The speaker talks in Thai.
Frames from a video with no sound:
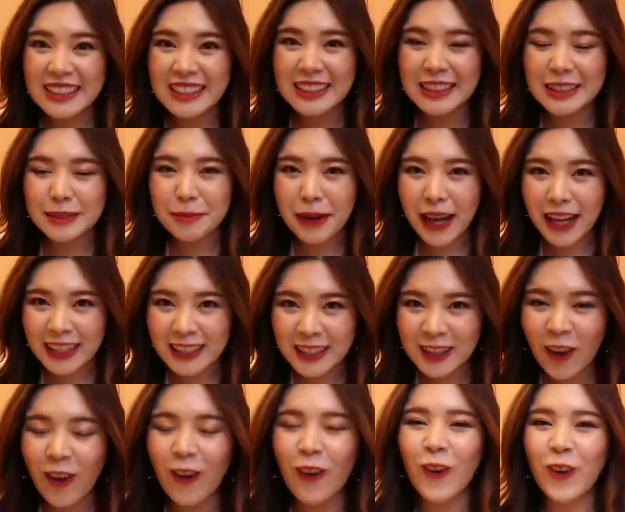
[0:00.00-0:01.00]
คือมากัน
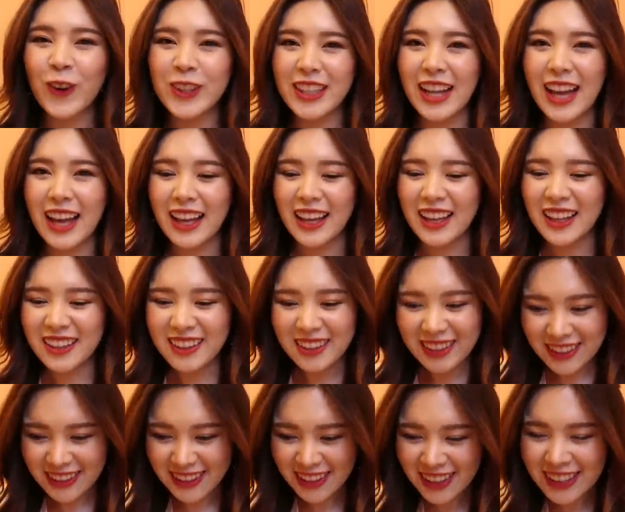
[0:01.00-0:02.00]
สองคนค่ะ
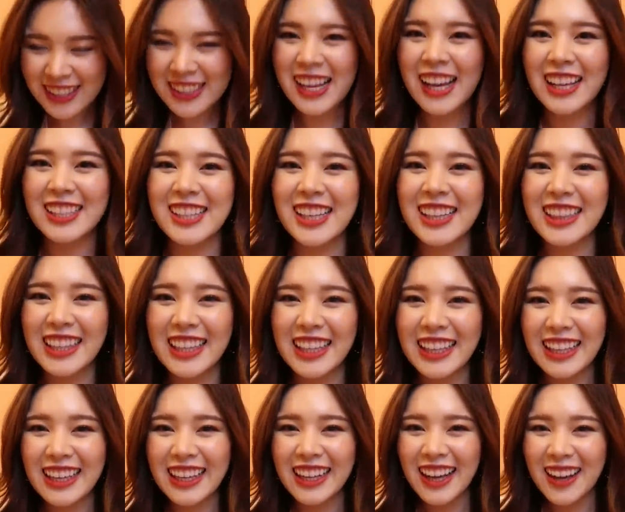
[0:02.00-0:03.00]
ก็สั่งเซต
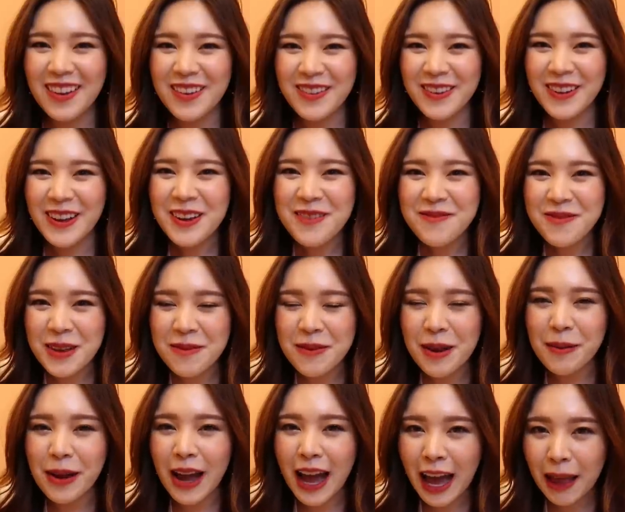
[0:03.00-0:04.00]
นี้เป็น
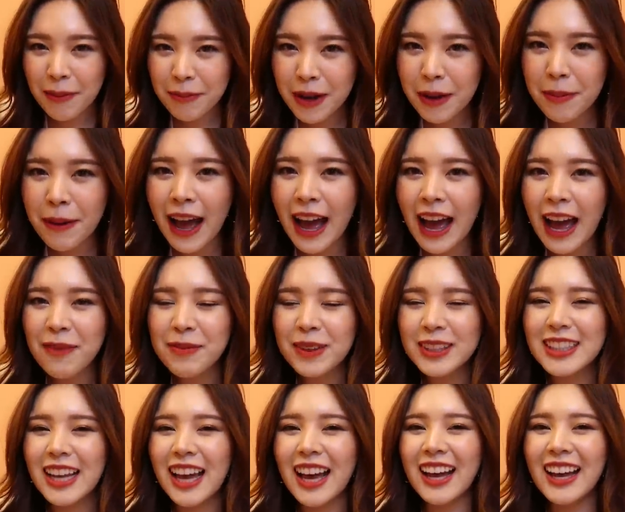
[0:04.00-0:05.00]
แบบอาหารเพื่อพา
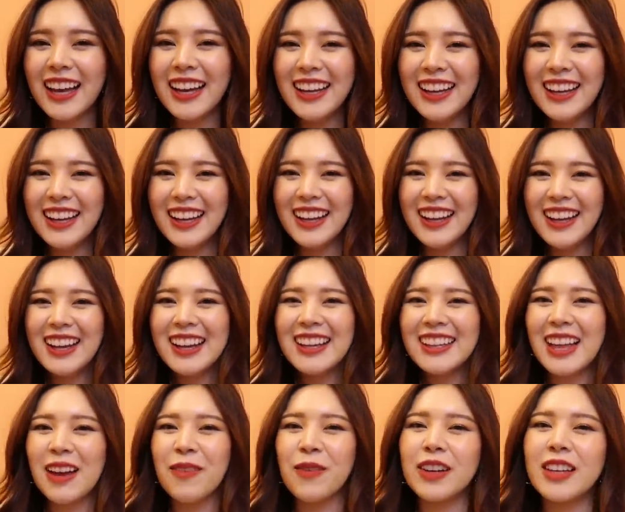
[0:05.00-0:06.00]
นะจ๊ะ
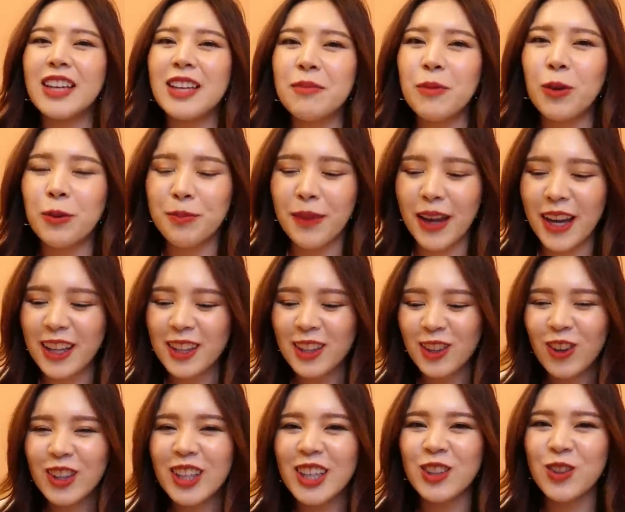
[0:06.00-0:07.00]
ถามว่ากินหมดไหม
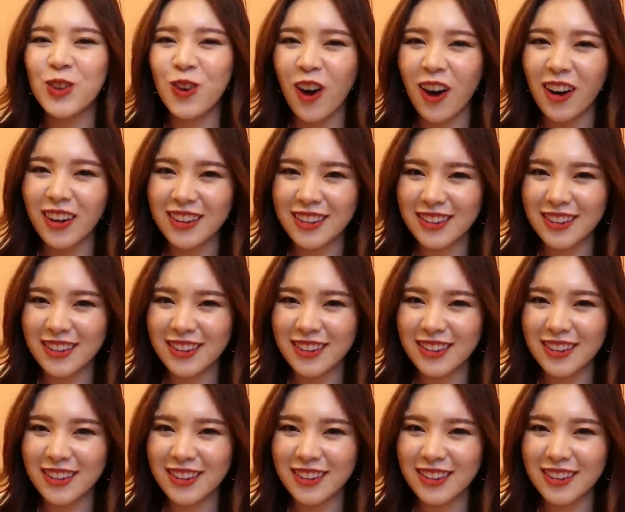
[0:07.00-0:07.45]
ต้องคิดดูก่อน